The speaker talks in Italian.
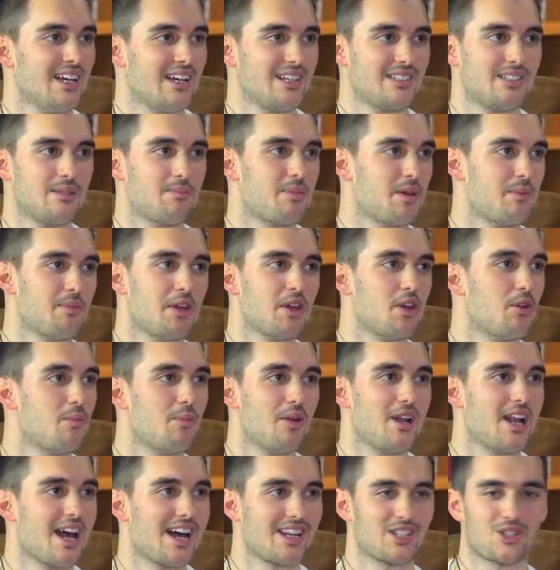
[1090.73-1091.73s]
Se prima il
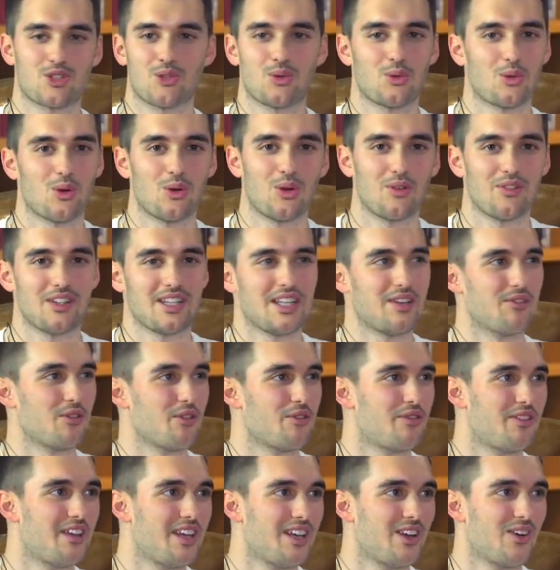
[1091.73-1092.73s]
bilancio non lo vedevo
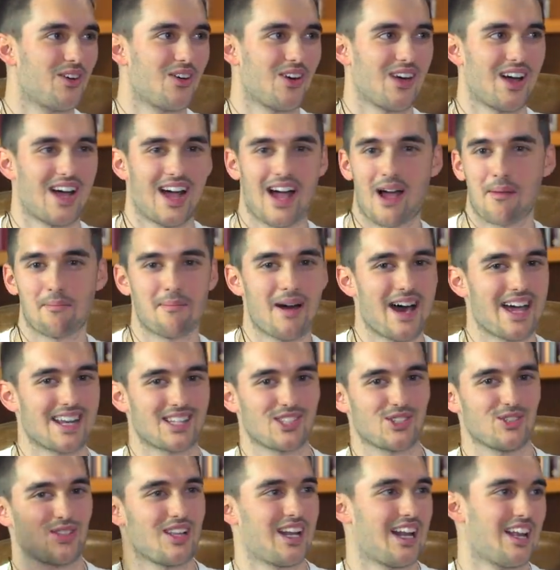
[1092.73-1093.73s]
fino a
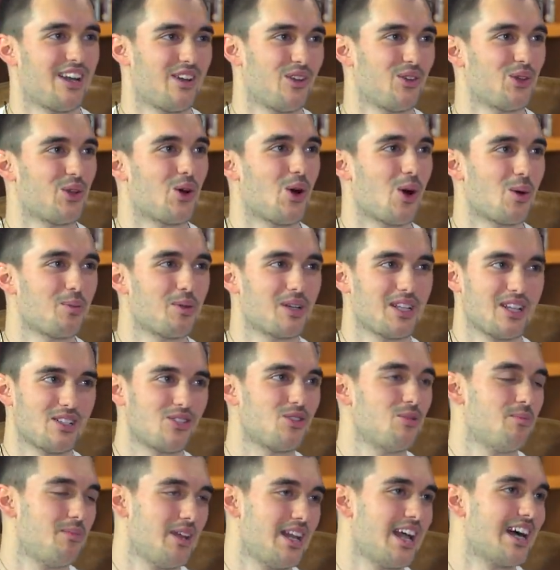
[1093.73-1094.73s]
marzo dell'anno dopo,
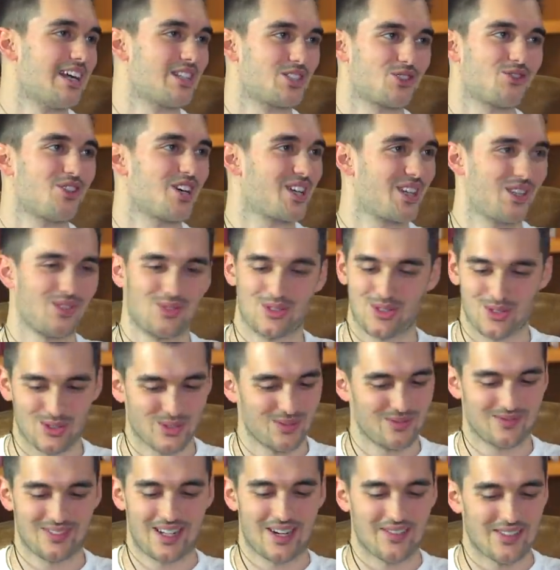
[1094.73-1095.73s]
adesso il bilancio va
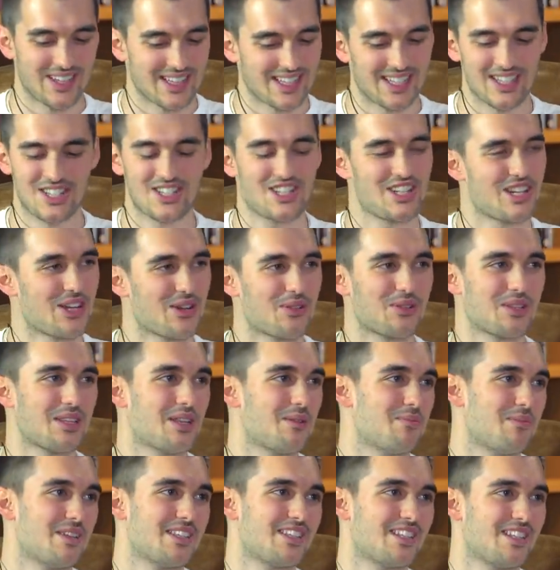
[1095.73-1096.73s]
chiuso veramente il 5
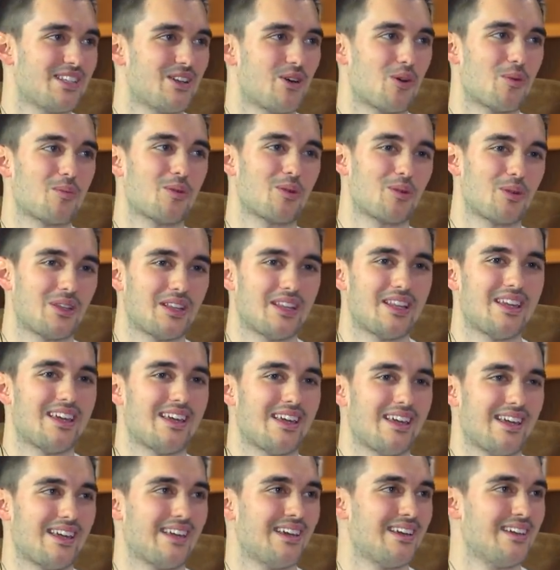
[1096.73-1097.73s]
del mese dopo,
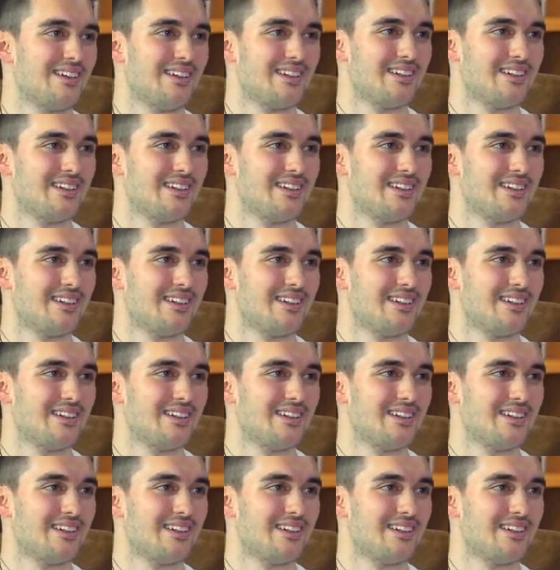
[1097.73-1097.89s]
quindi